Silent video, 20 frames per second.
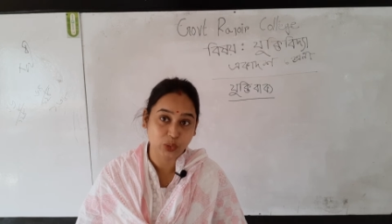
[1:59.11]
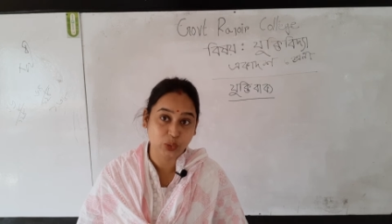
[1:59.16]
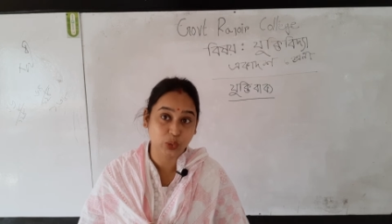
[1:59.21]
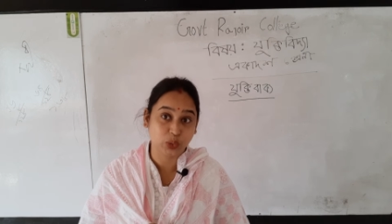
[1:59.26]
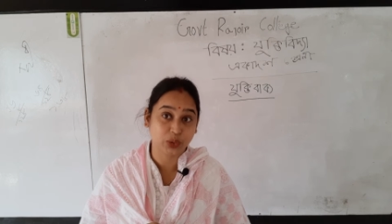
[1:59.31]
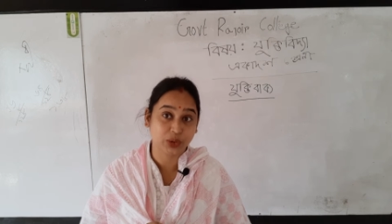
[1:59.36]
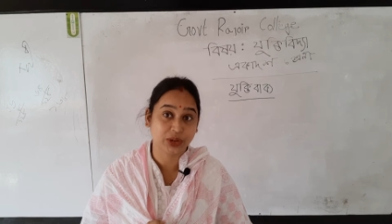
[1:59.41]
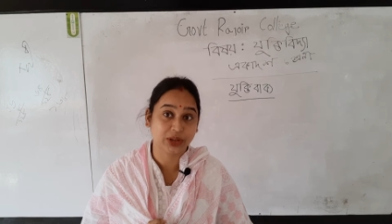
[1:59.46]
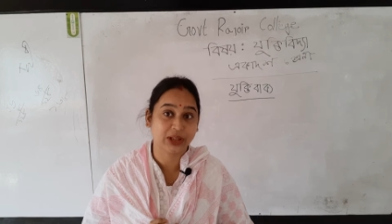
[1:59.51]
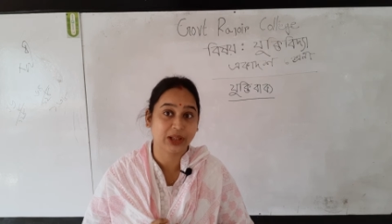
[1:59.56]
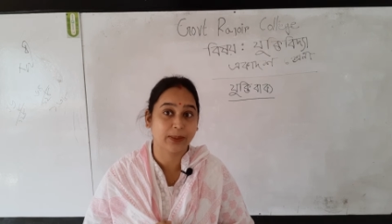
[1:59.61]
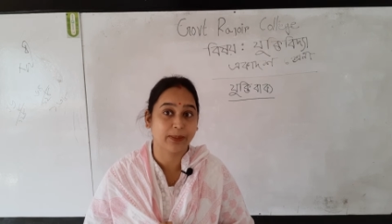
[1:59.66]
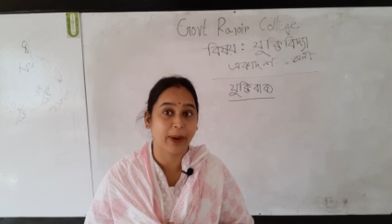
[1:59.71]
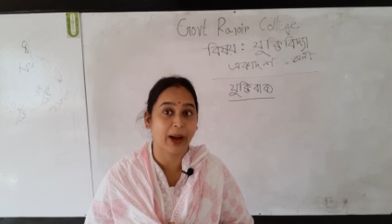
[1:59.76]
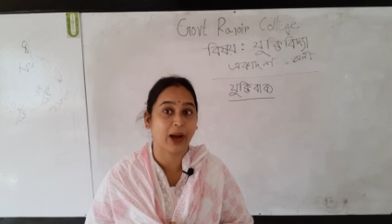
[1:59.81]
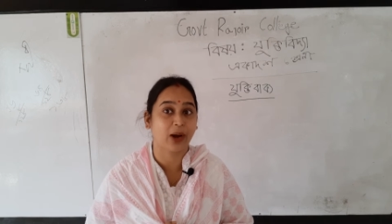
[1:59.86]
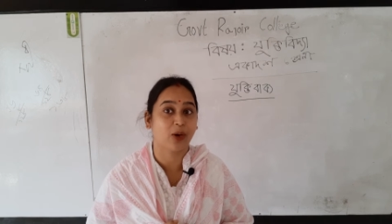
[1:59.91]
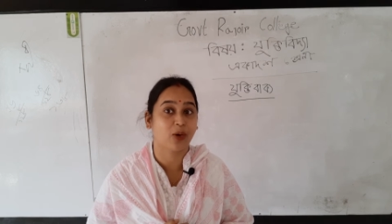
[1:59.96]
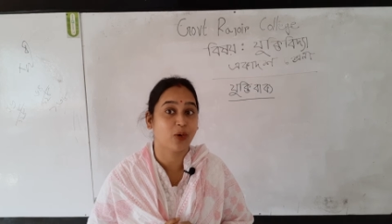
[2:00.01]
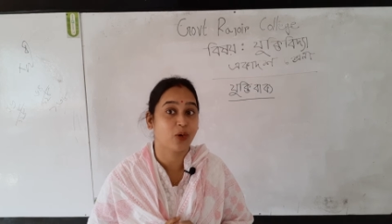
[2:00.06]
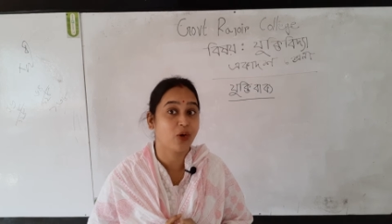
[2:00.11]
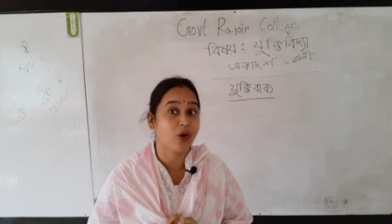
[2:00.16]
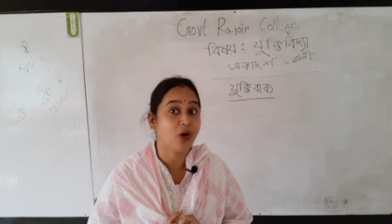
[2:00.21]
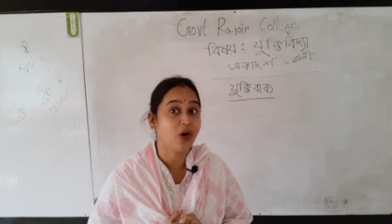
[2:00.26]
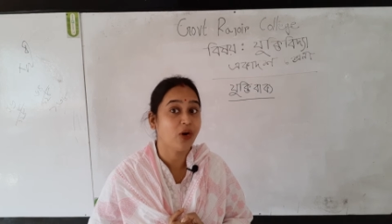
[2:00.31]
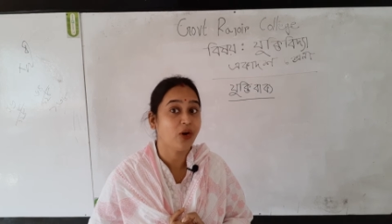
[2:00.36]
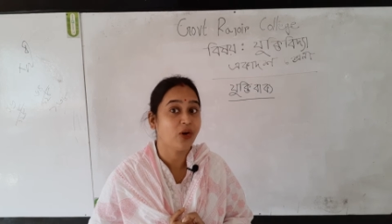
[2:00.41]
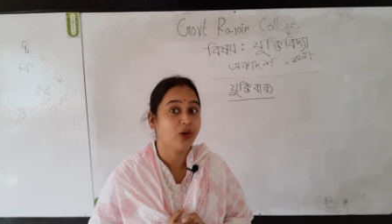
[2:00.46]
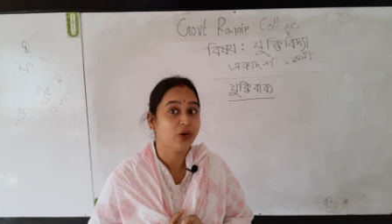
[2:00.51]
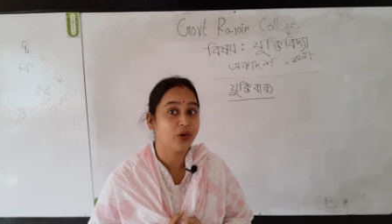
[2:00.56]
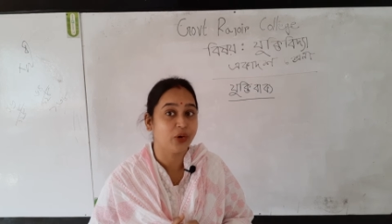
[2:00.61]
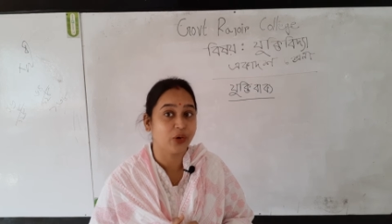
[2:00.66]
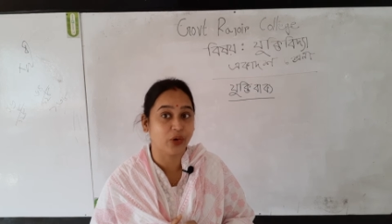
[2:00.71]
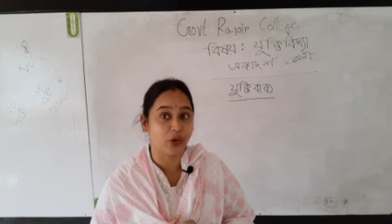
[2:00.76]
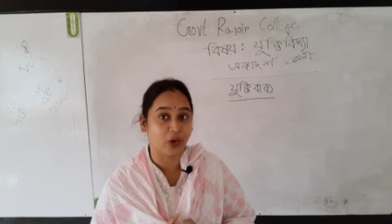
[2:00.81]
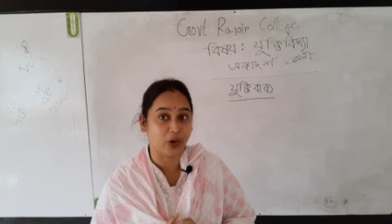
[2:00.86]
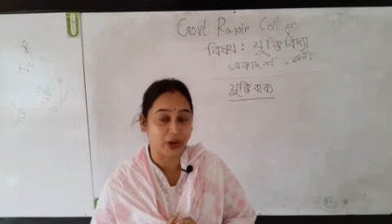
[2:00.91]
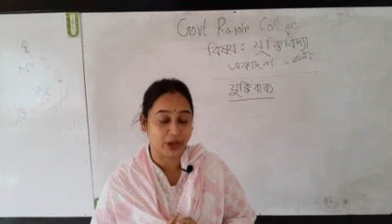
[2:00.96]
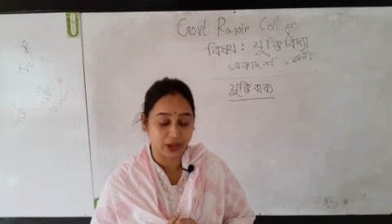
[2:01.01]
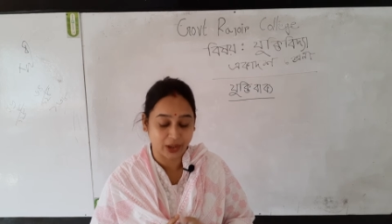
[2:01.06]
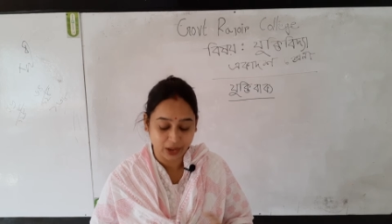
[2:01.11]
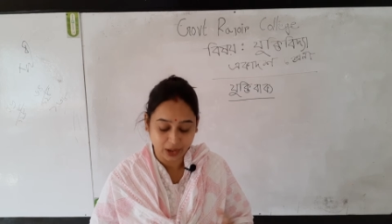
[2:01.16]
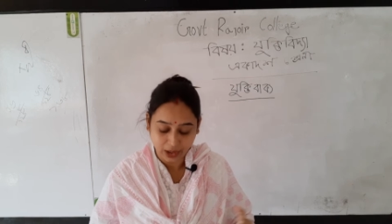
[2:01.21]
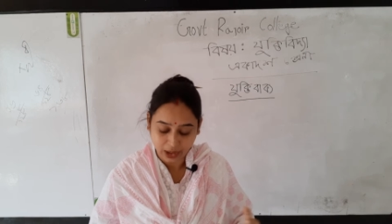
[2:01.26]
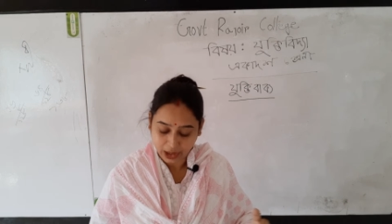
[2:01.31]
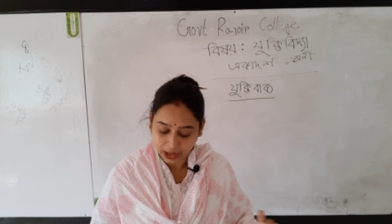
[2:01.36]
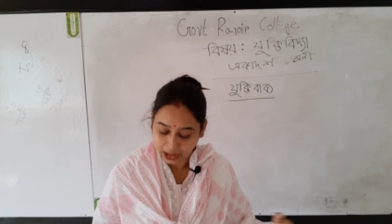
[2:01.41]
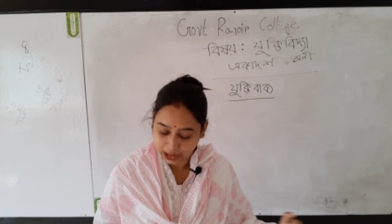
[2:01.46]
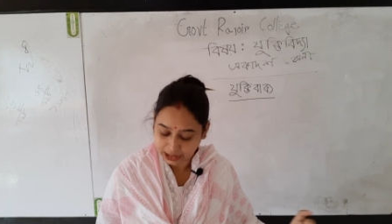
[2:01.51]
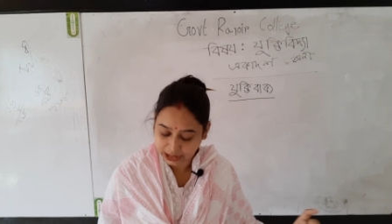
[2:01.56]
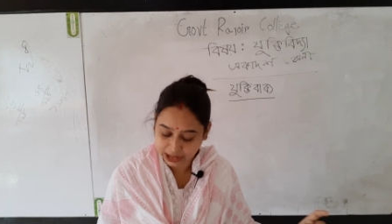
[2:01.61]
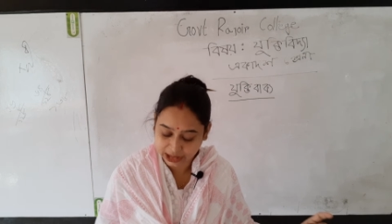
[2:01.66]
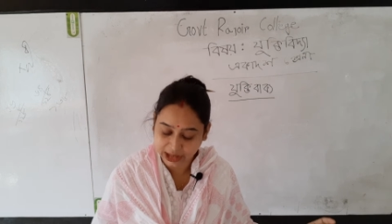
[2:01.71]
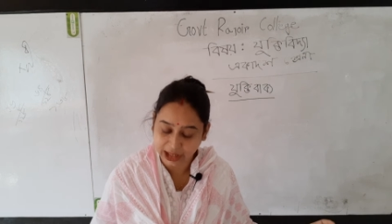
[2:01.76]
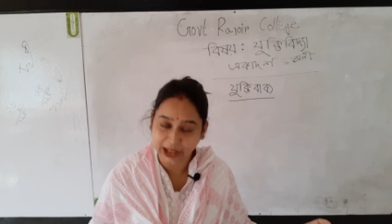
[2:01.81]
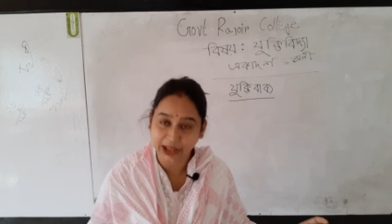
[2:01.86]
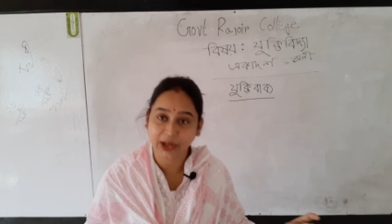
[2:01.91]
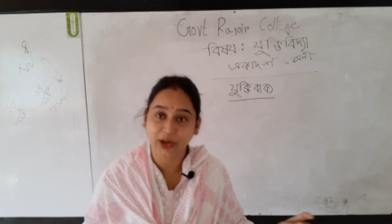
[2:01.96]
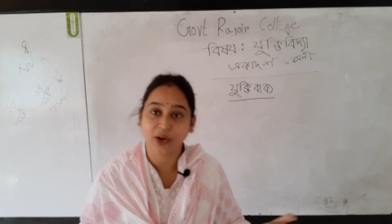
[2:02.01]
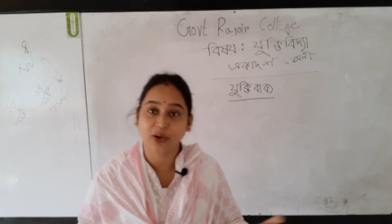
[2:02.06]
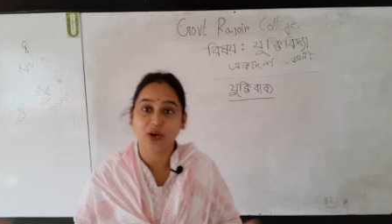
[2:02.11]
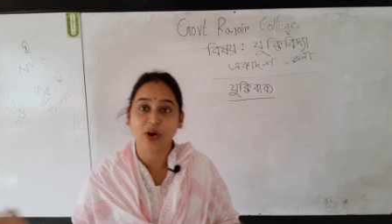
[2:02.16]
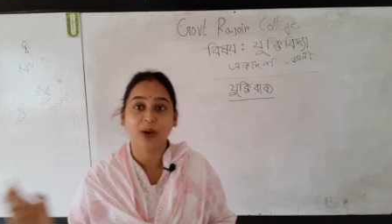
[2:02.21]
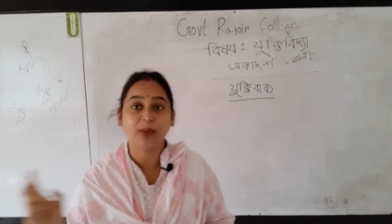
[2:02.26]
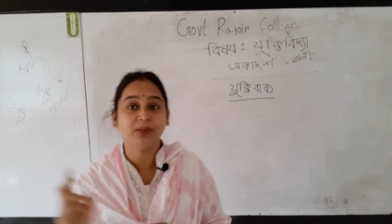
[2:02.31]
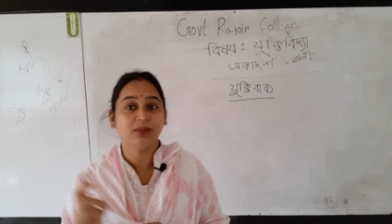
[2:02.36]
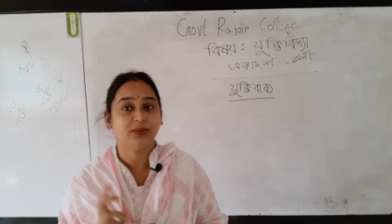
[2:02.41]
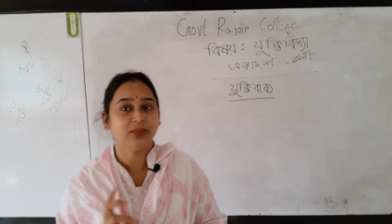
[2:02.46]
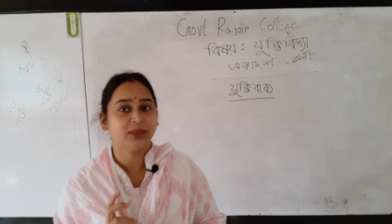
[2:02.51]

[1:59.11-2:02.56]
যুক্তি বাক্য নয় সেটা কীরকম